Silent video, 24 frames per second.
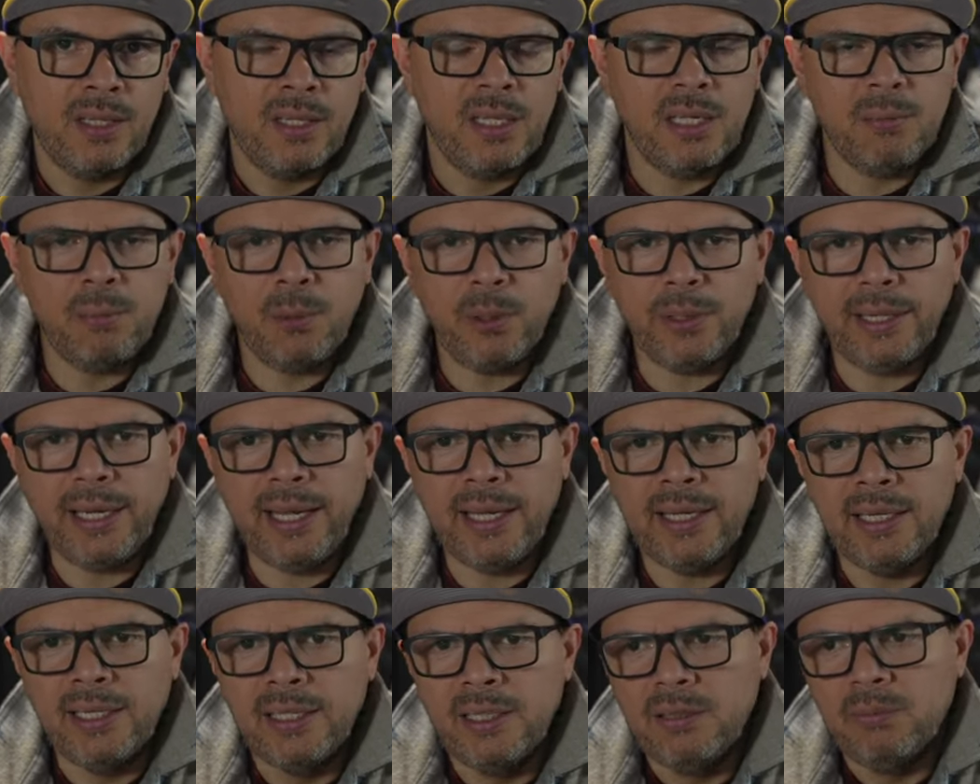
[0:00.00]
¿Y por
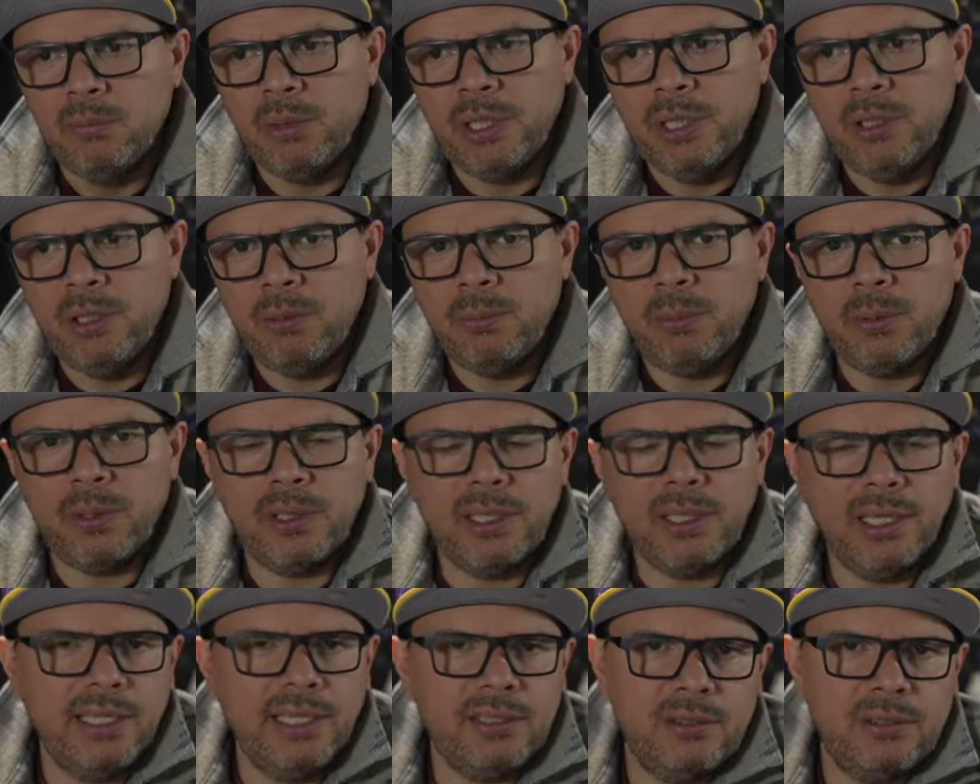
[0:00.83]
qué? Bueno,
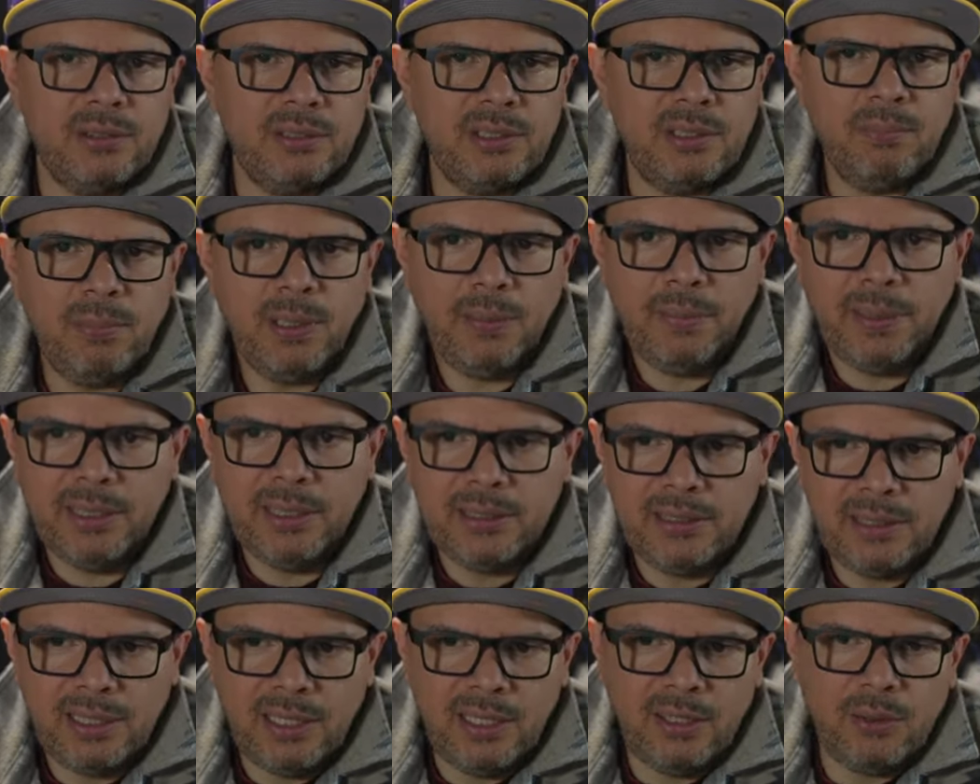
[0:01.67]
porque estos
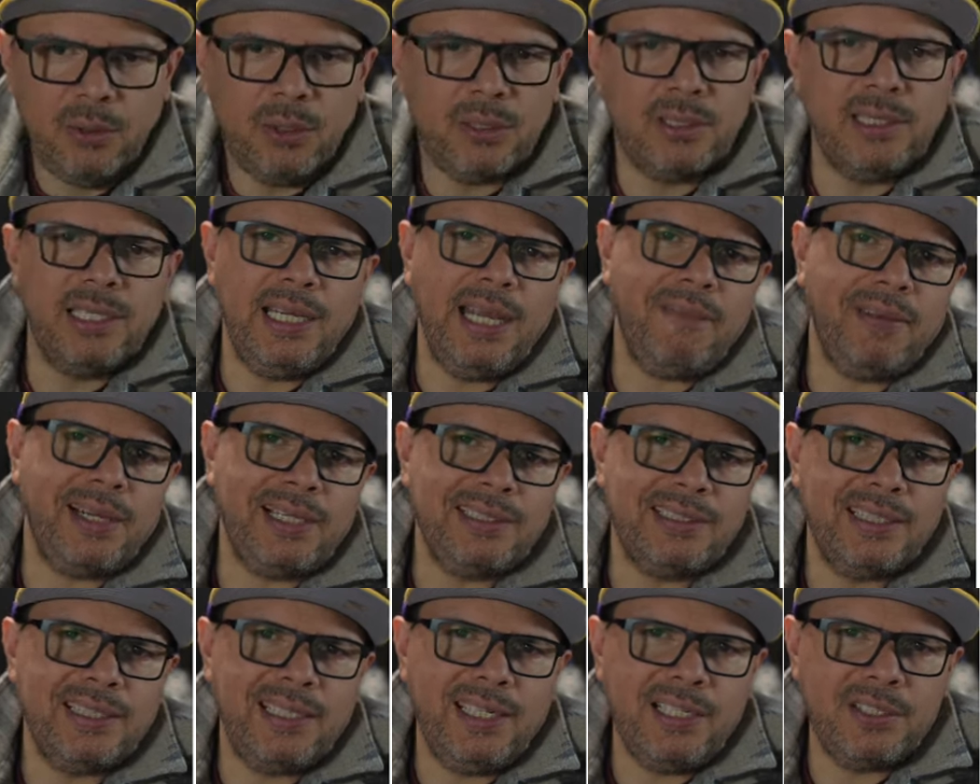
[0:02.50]
simplemente ordenaban
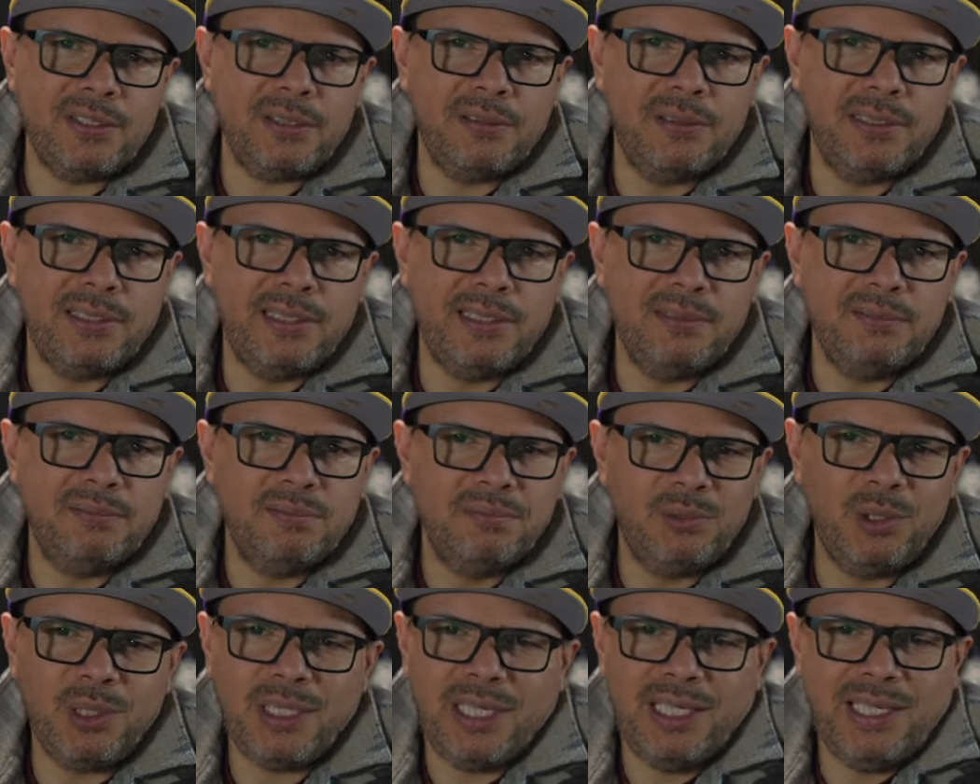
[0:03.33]
hacer eso, ¿verdad?
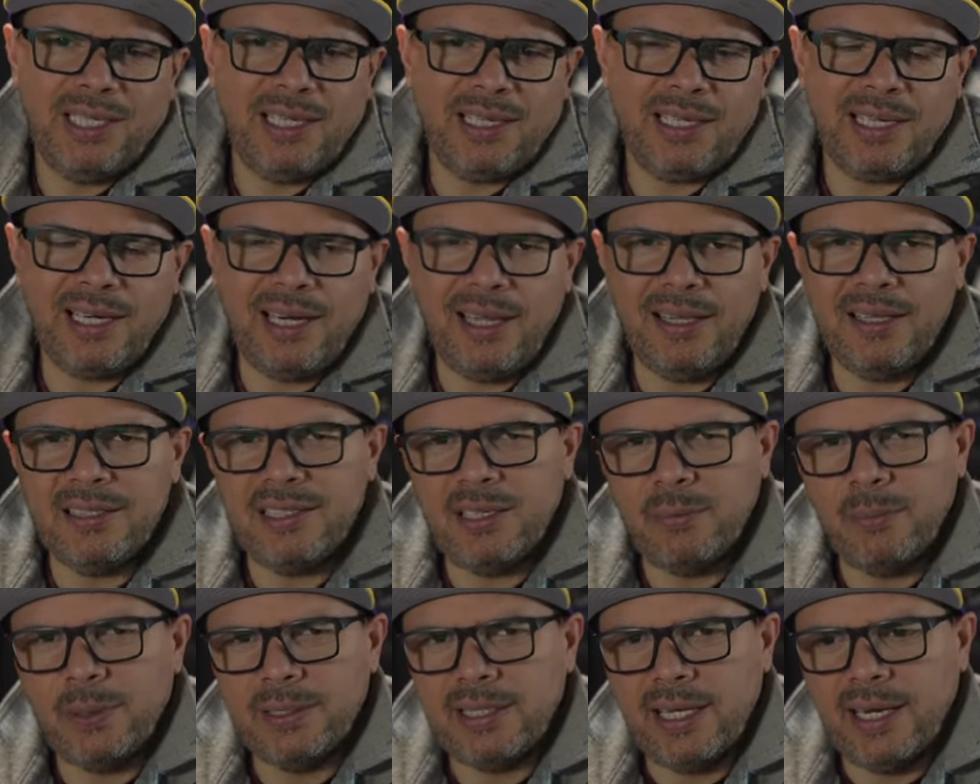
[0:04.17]
No querían que nadie se
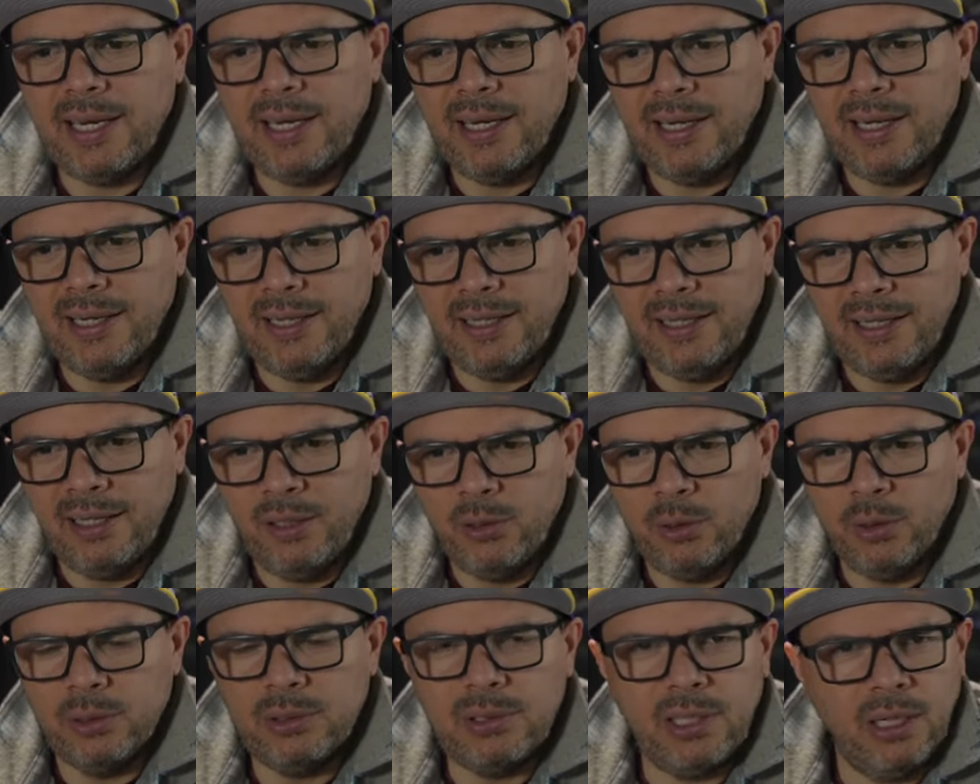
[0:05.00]
expresara en
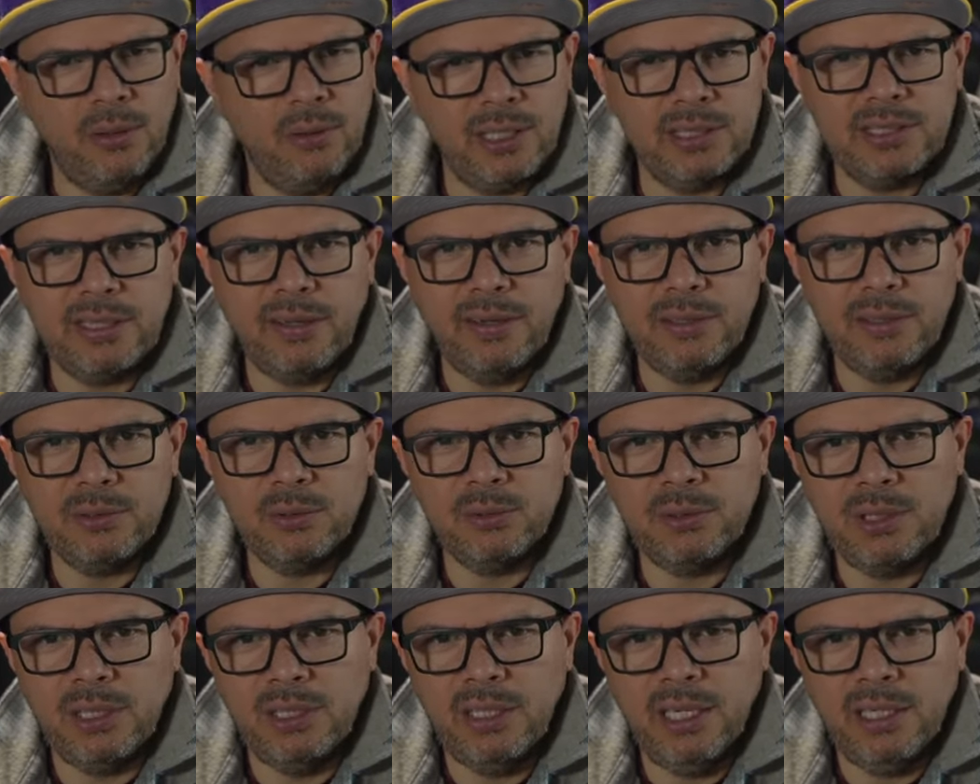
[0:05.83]
contra de lo que estaba
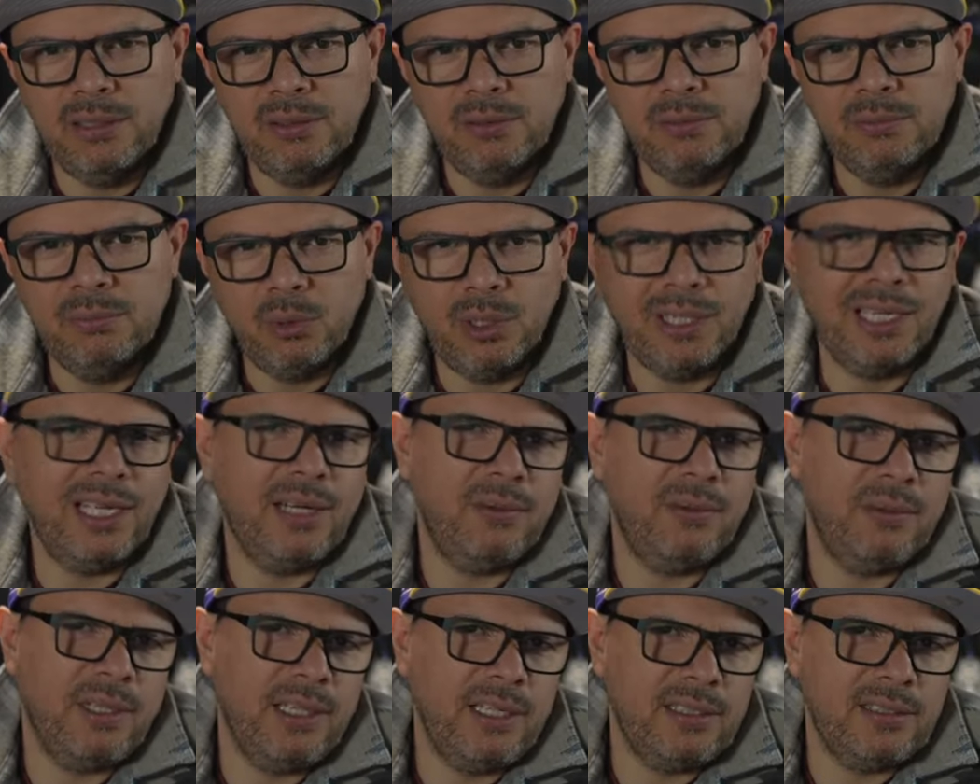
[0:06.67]
sucediendo, porque
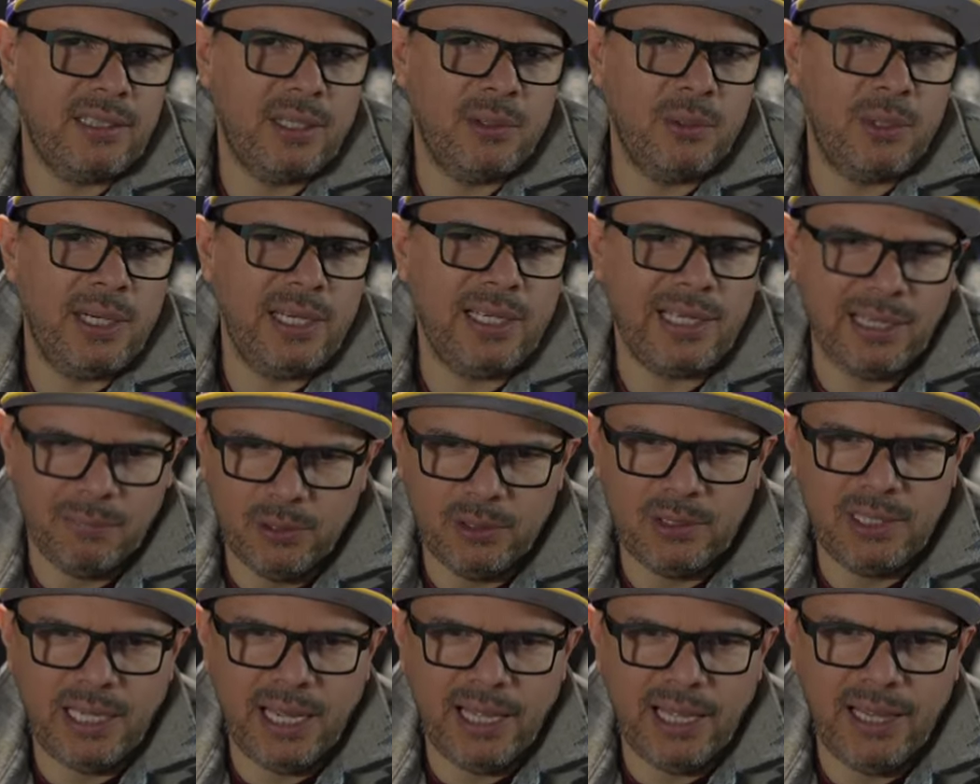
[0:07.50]
era una dictadura
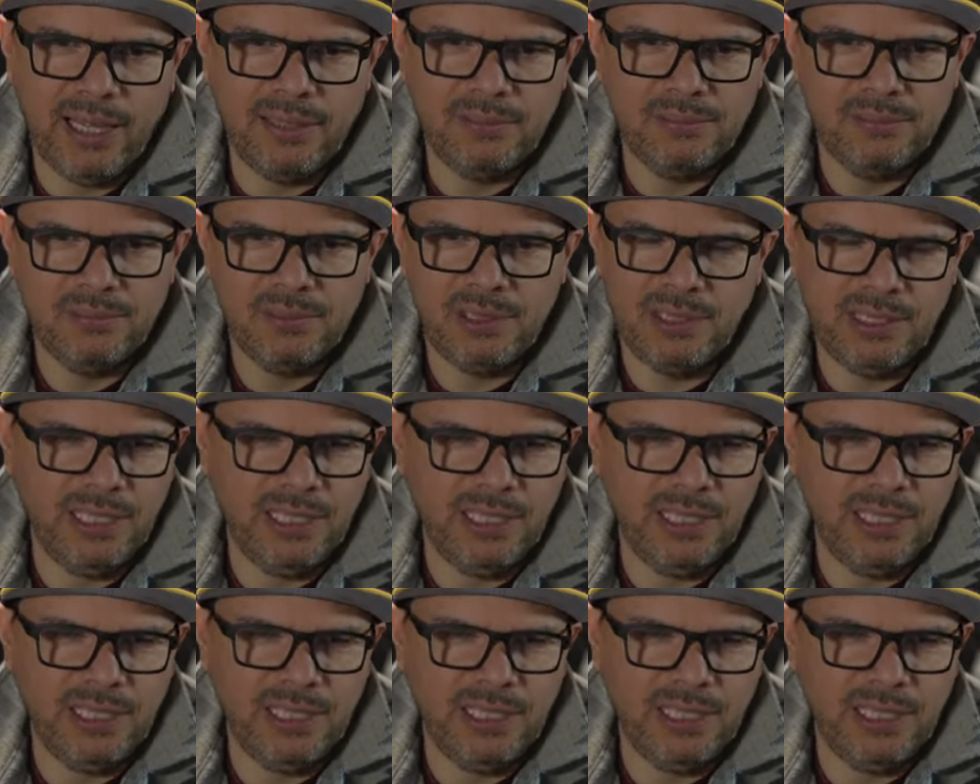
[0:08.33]
escamoteada. Y de